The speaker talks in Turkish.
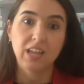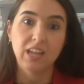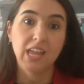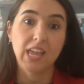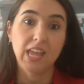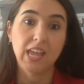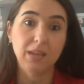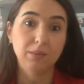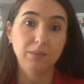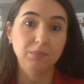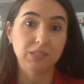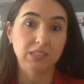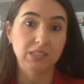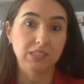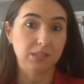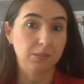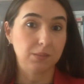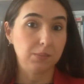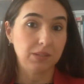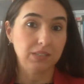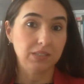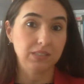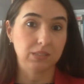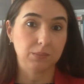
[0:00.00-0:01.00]
hem de
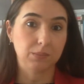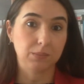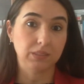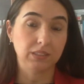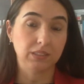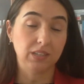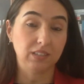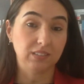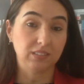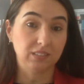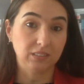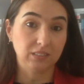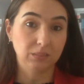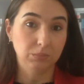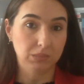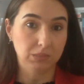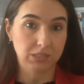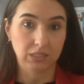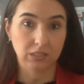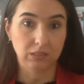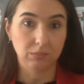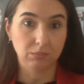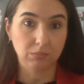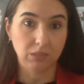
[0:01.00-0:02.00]
zaman zaman attığımız
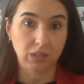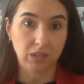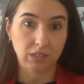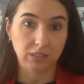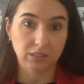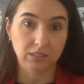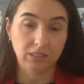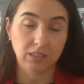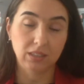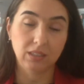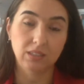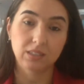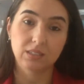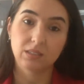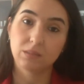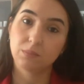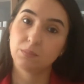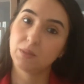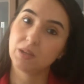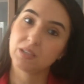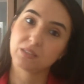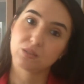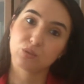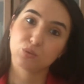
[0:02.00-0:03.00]
adımlarda
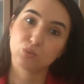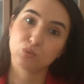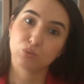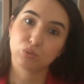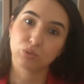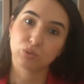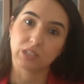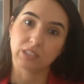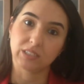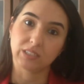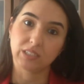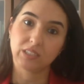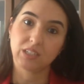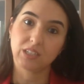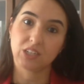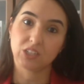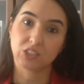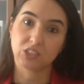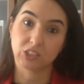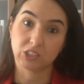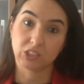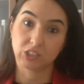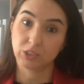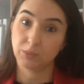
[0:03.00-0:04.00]
bazı sorunlarla
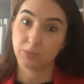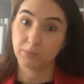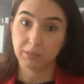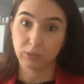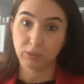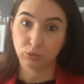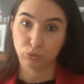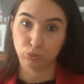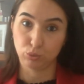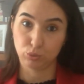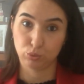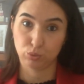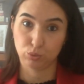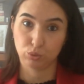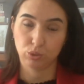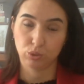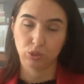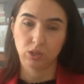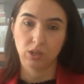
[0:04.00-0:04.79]
karşılaşabiliyoruz.